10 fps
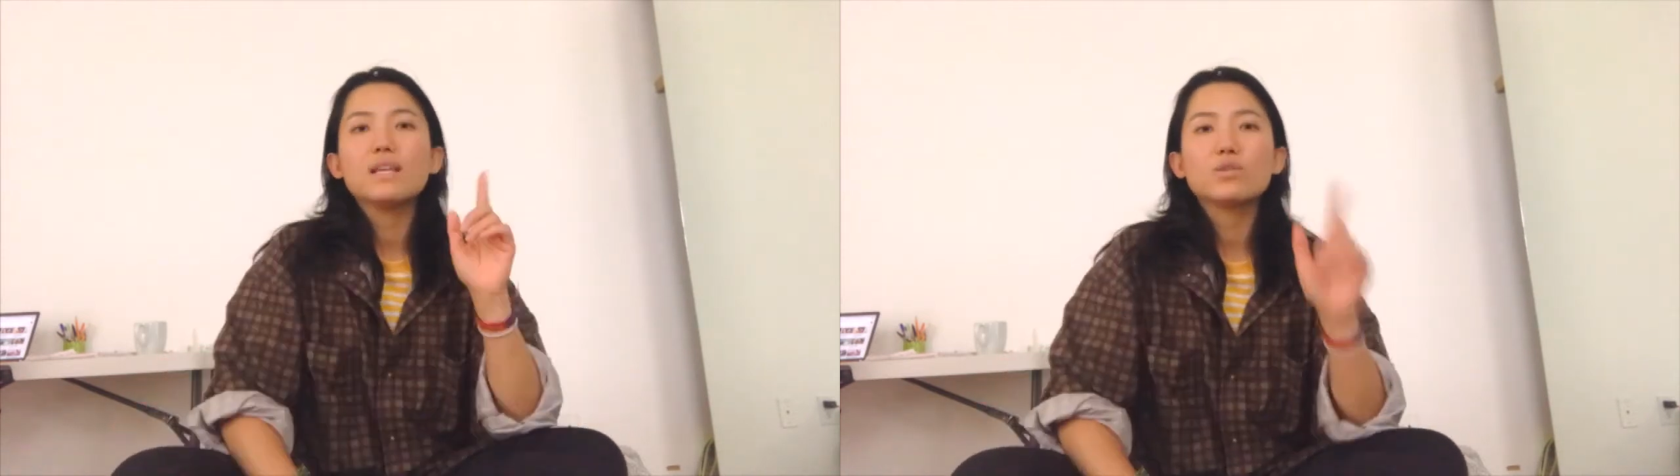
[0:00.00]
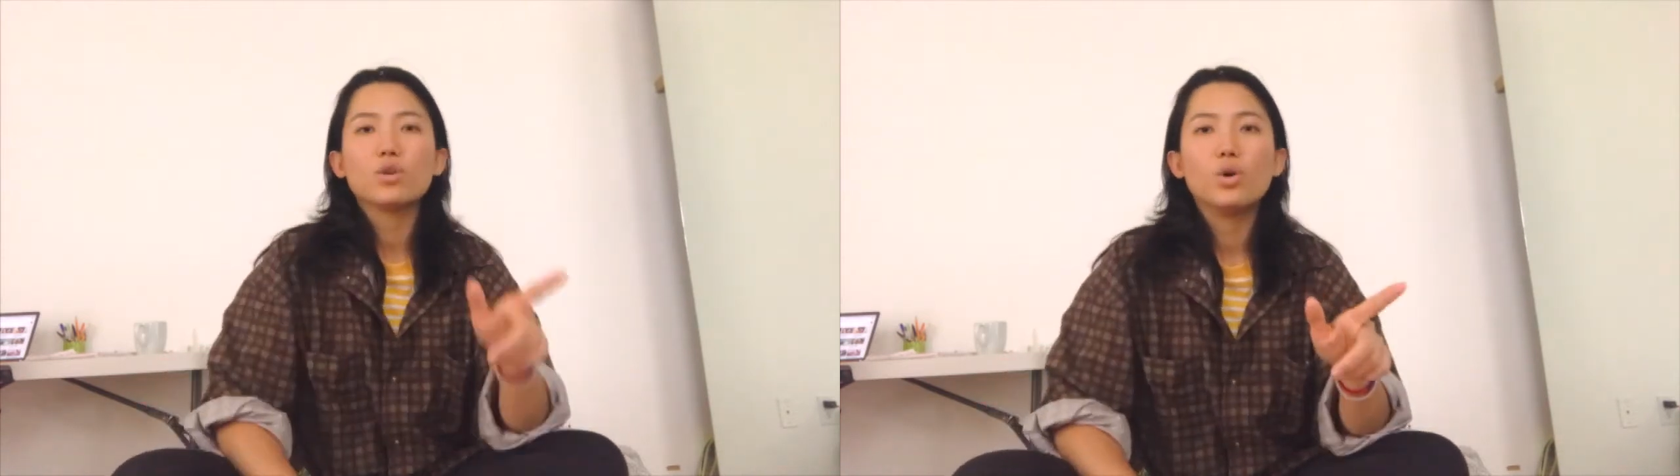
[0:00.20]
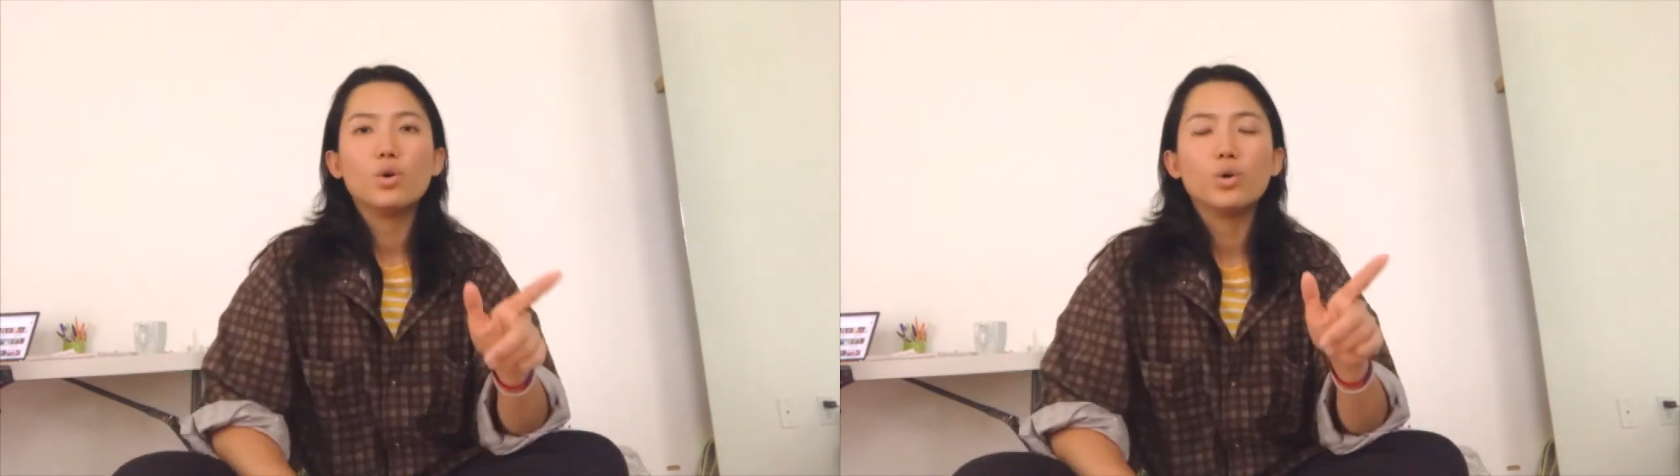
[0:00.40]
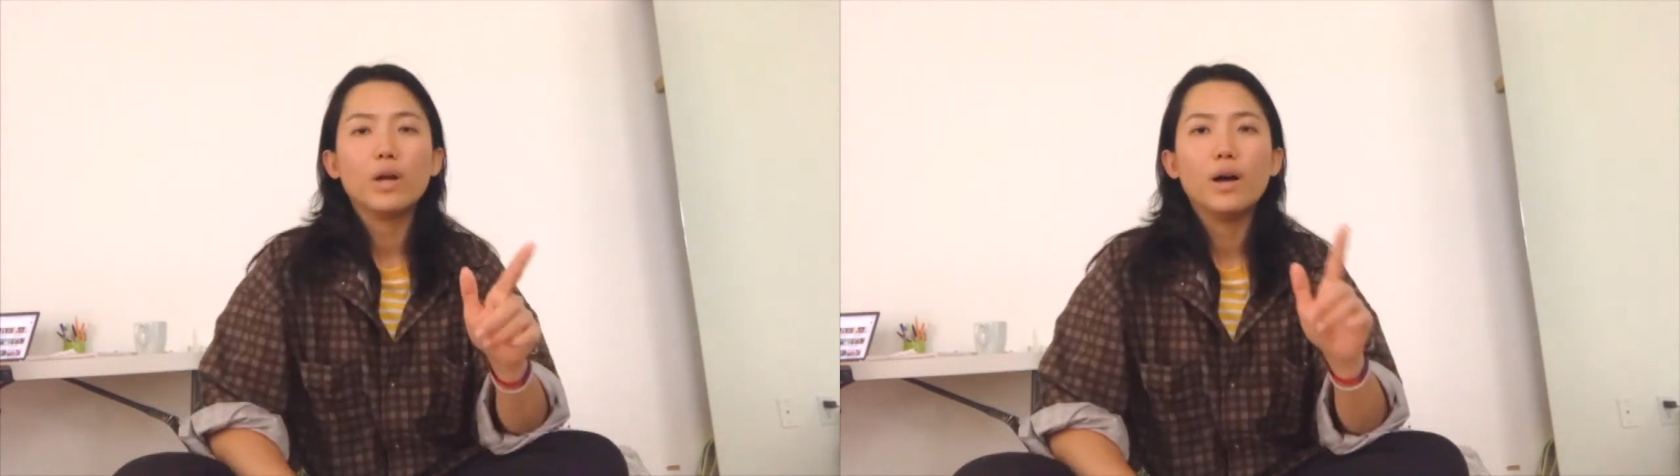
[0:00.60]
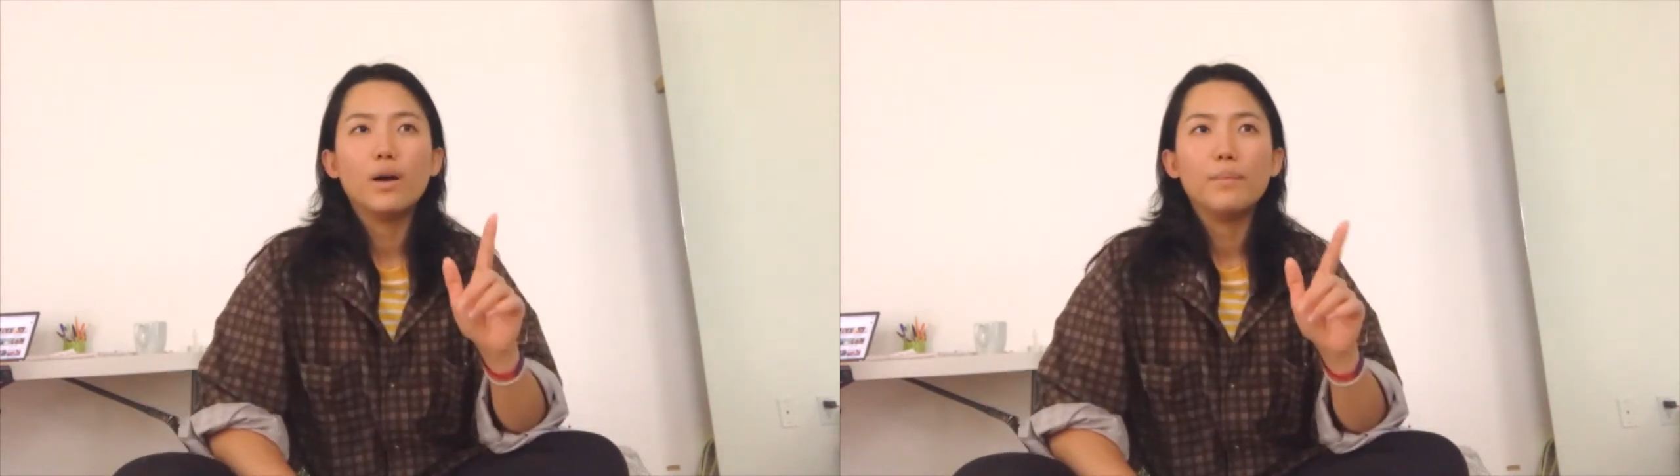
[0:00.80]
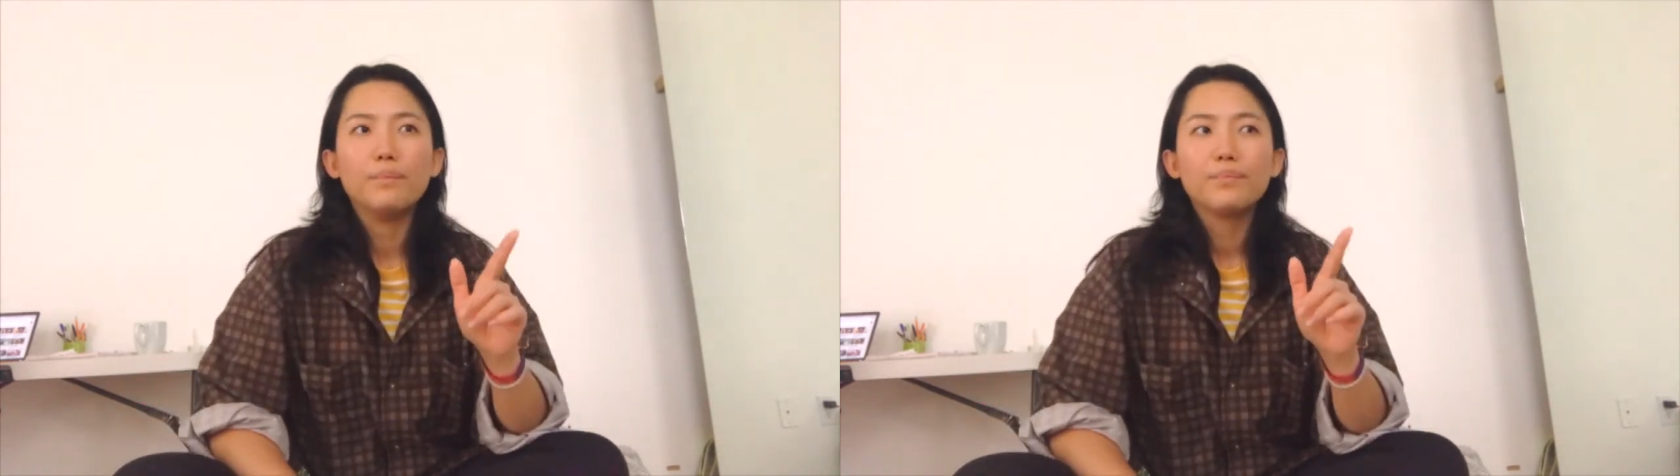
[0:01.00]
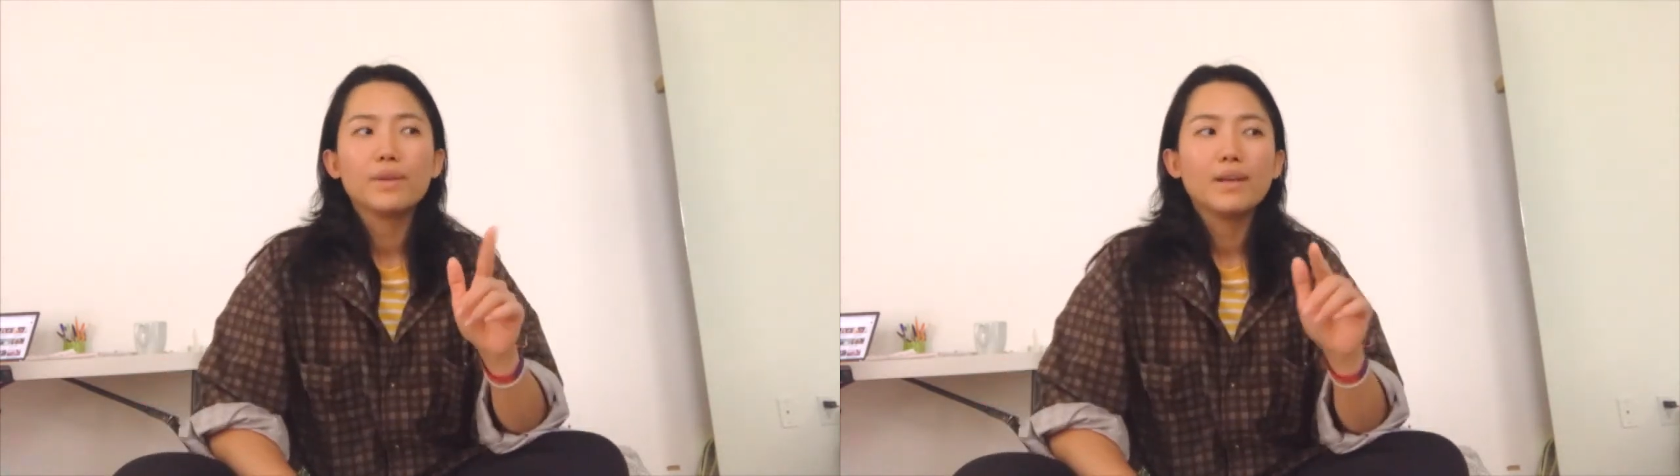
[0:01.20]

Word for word: 那时候，嗯，